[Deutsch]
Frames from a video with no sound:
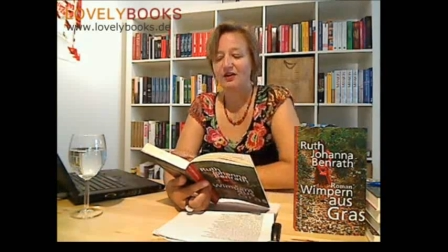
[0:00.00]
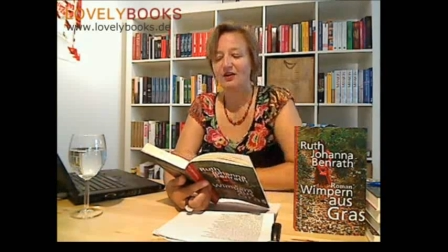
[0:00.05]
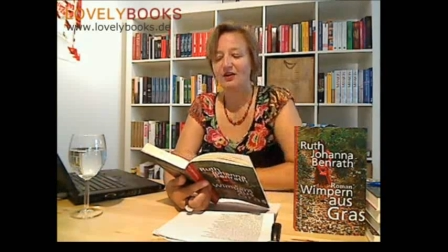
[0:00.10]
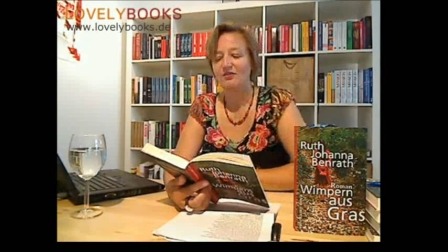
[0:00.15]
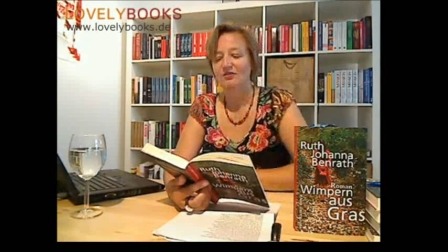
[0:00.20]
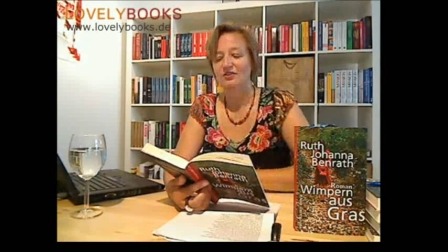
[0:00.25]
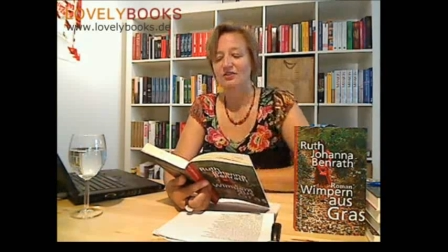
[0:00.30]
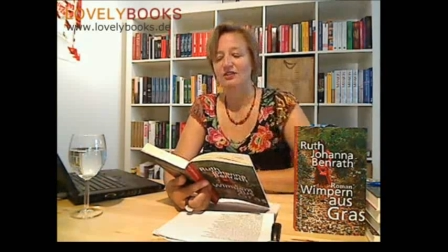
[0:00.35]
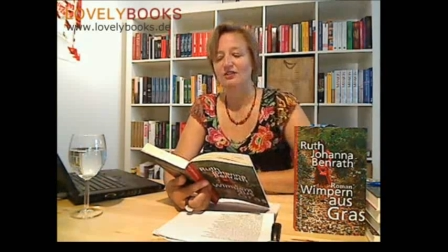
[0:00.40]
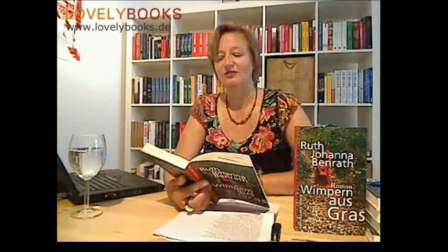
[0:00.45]

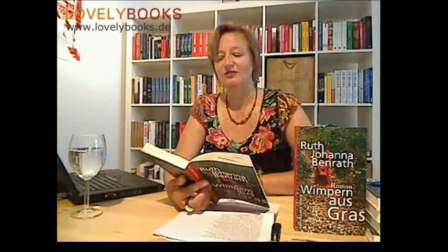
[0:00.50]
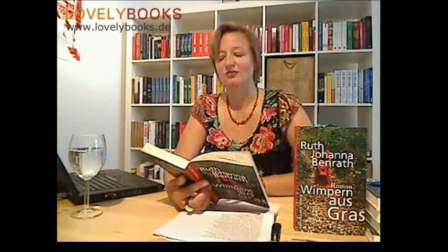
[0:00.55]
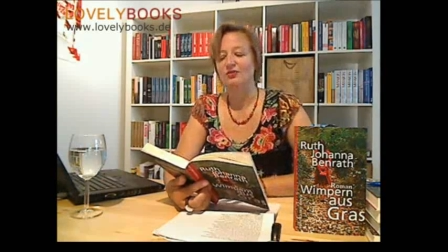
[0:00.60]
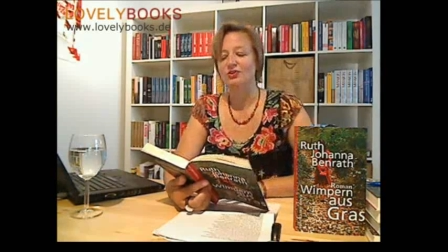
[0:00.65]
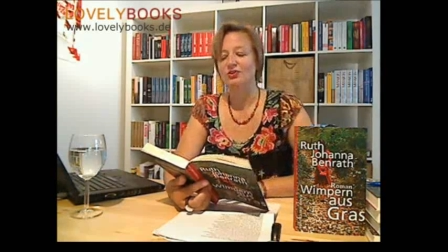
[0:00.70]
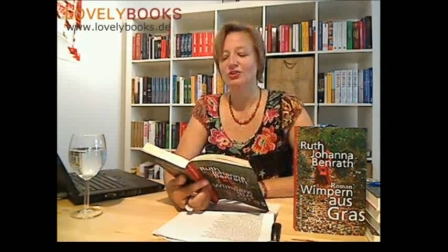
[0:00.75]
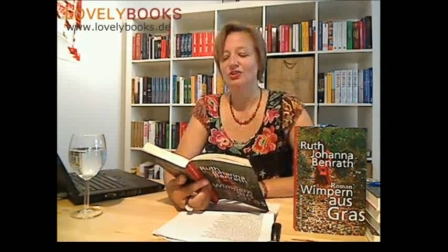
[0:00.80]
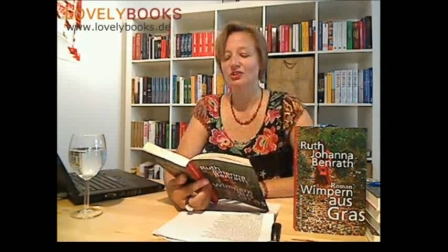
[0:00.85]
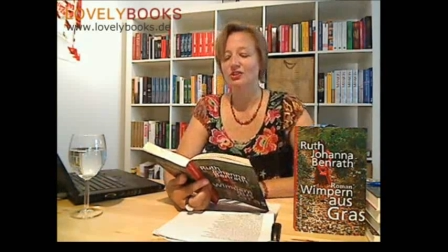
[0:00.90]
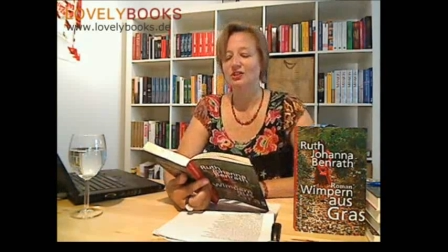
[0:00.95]
Auf ihren
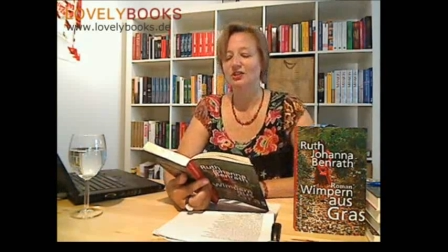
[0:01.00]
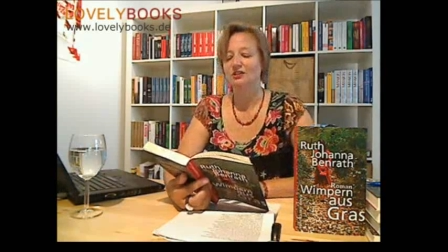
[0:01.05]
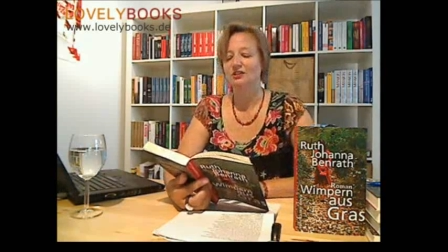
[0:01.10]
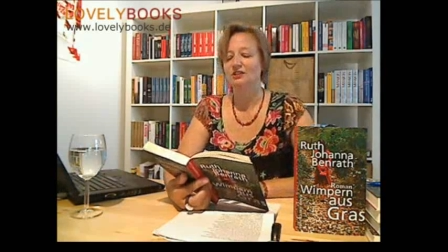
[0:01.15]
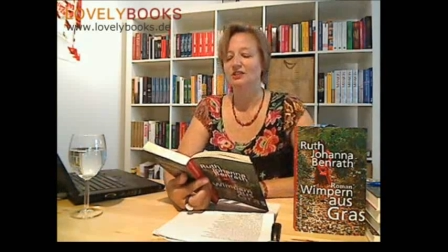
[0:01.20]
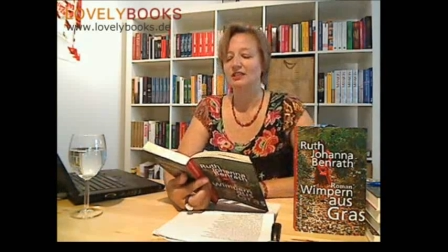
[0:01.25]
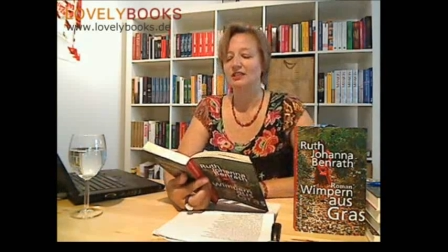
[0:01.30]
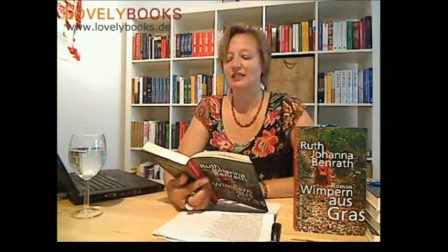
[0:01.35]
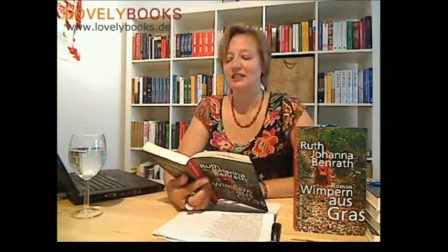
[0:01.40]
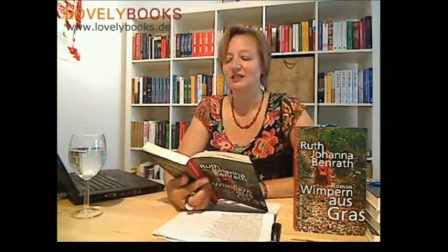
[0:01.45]
Wunsch hin
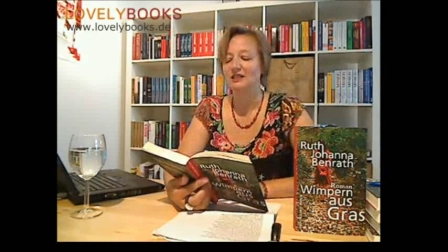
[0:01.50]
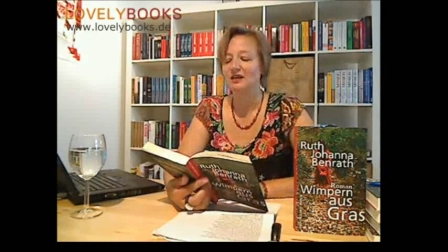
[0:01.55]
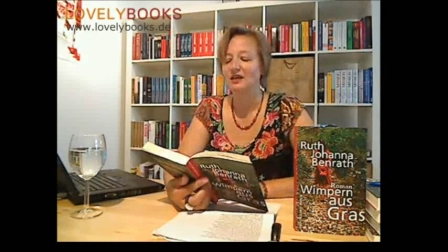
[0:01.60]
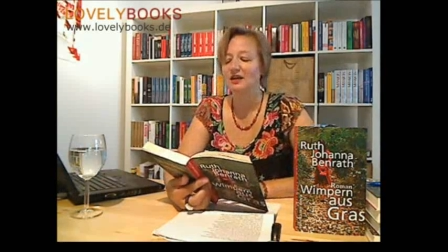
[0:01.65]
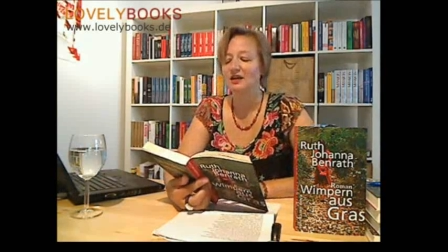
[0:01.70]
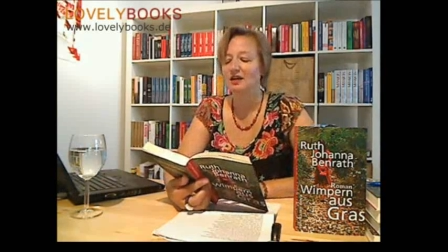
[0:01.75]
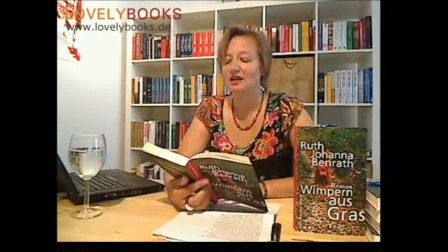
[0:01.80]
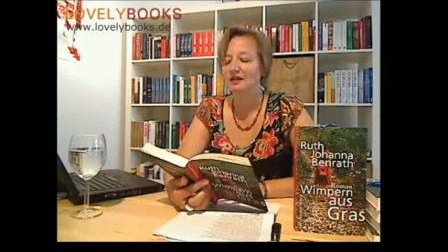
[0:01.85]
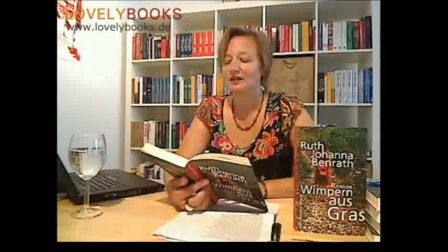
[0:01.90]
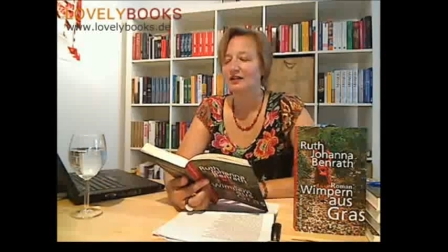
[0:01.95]
hatte
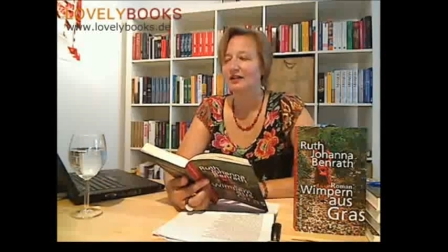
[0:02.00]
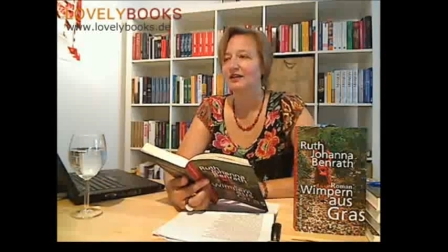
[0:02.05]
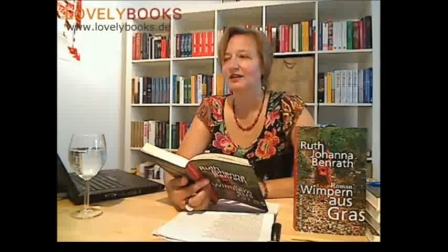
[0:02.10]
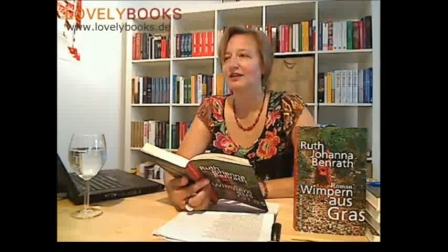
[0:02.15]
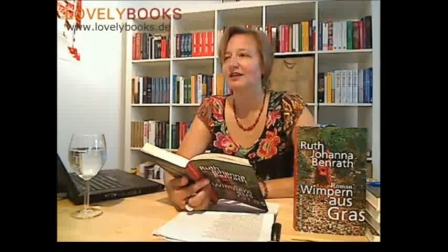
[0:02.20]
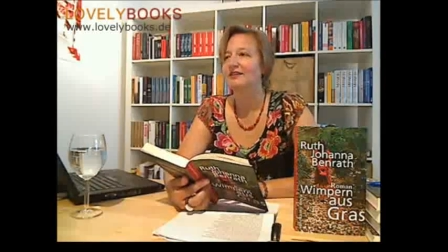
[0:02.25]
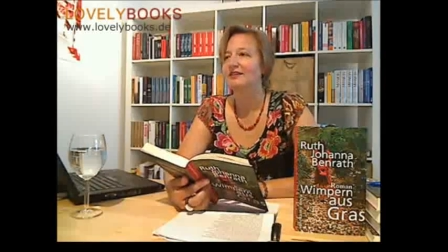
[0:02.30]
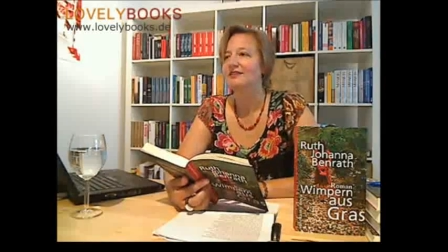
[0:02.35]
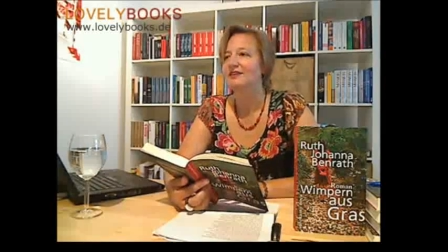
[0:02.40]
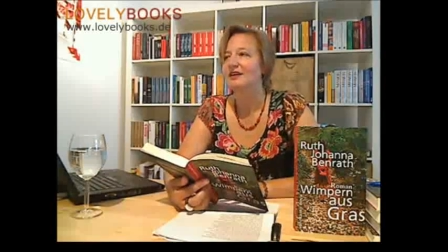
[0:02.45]
Rena Anna ein